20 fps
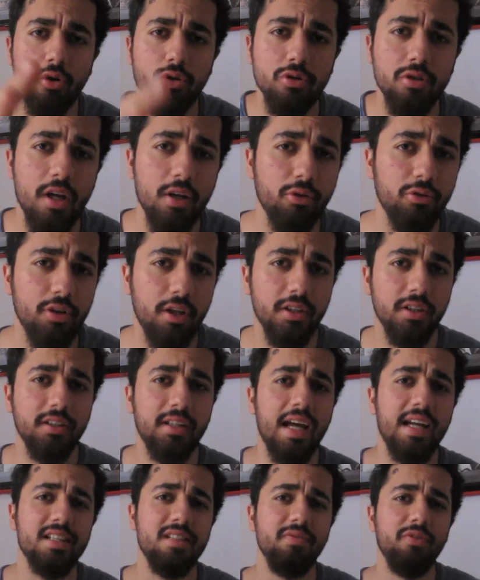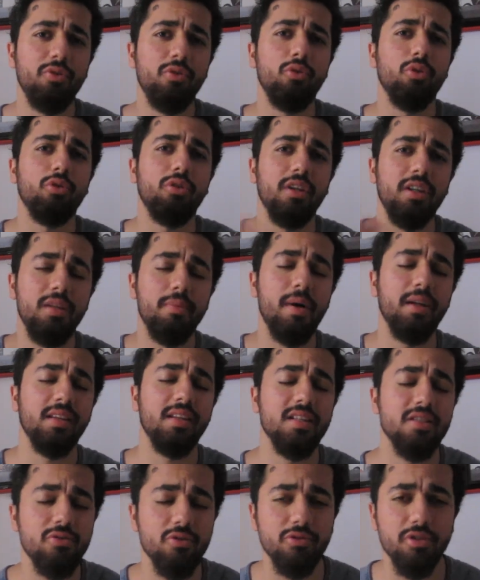Dostlar günaydın. Gerçi video yüklediğim
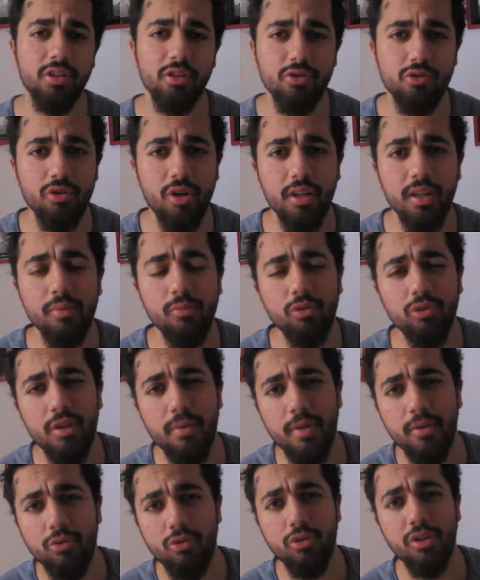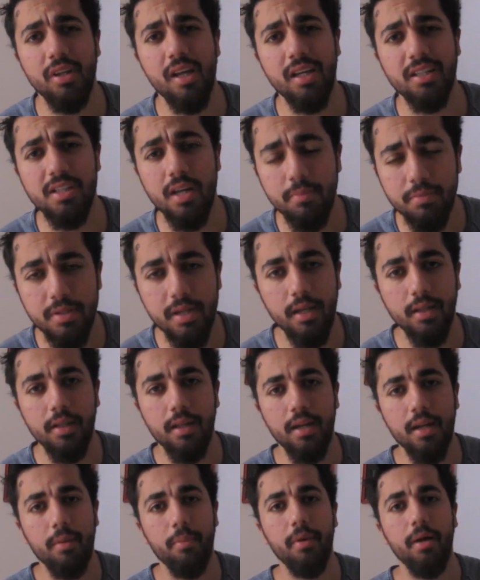anda izliyorsanız şu anda muhtemelen Türkiye'de akşam
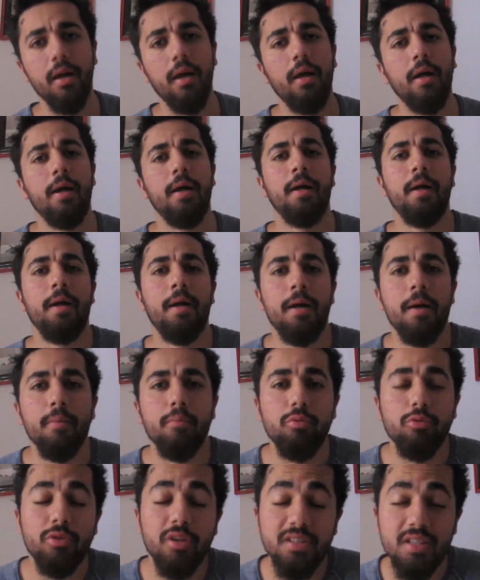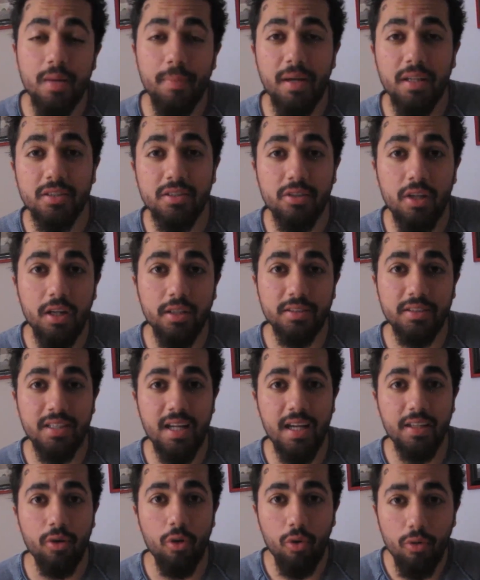saatleri ama burada sabah
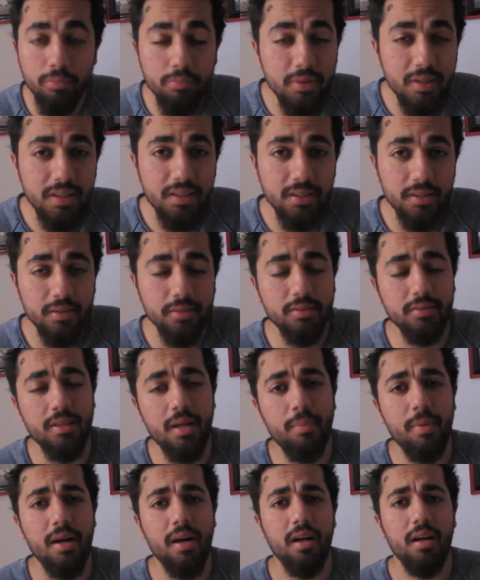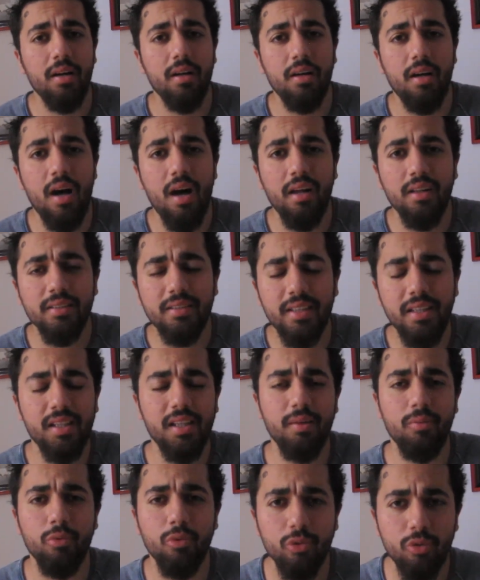saat, 11. Sabah
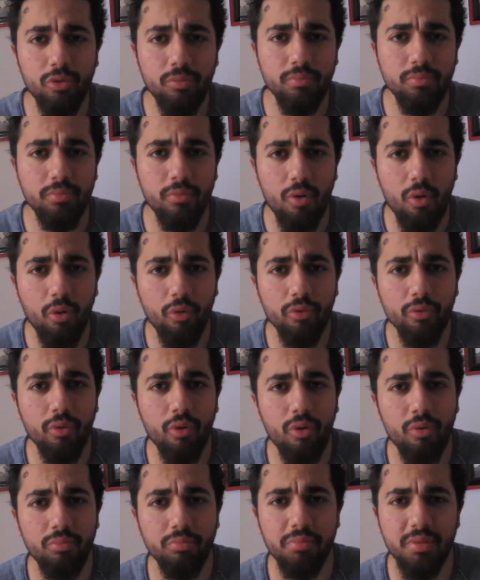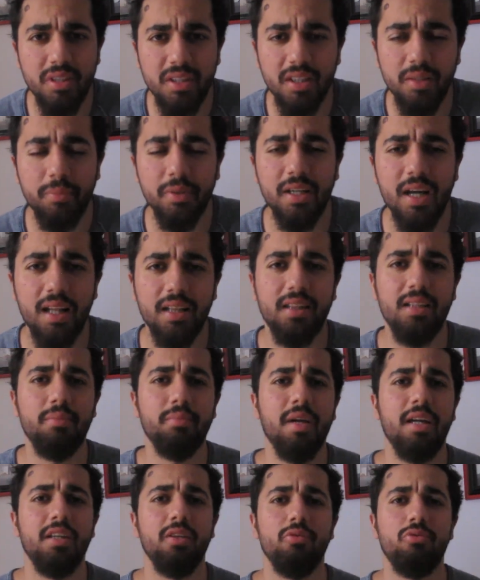6 gibi uyudum. 10-11 gibi
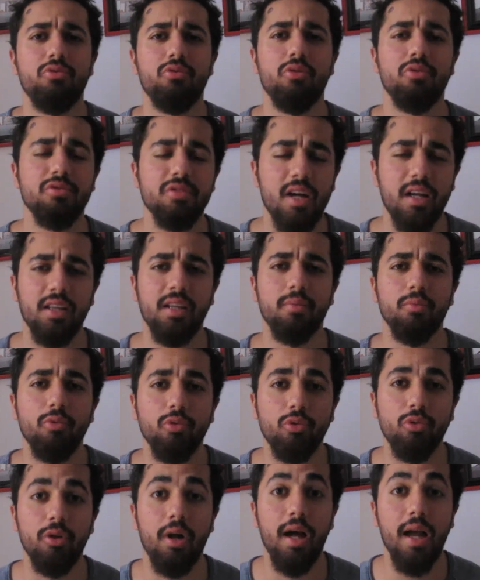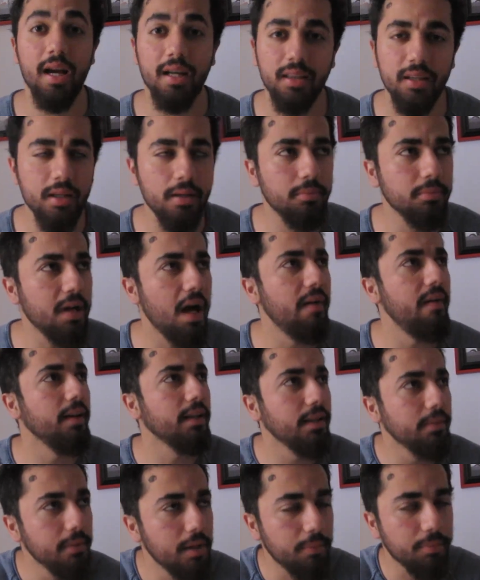kalktım yani 3-4 saat gibi uykuda ayaktayım.
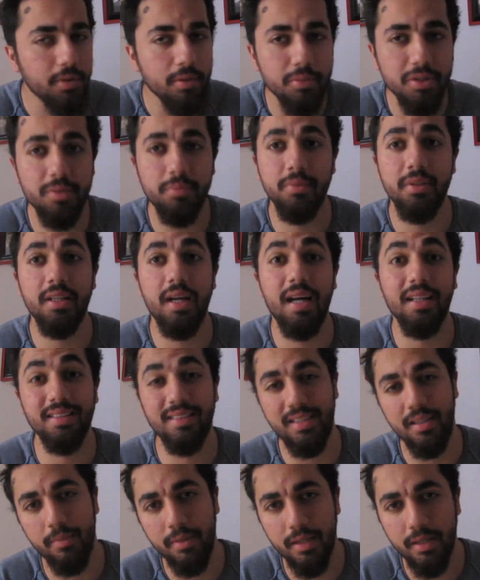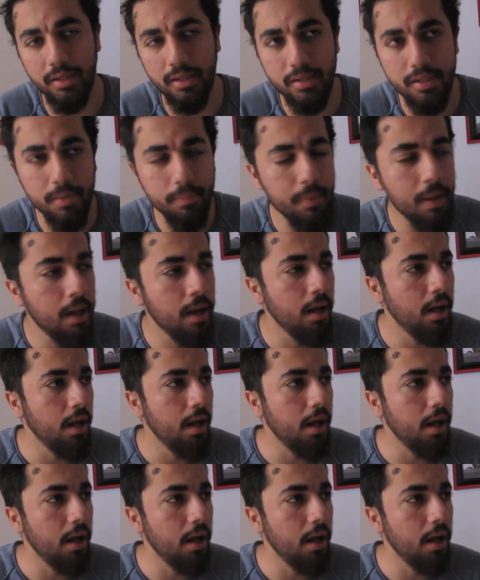Kahvaltımı yaptım. Şimdi antrenmana gideceğim.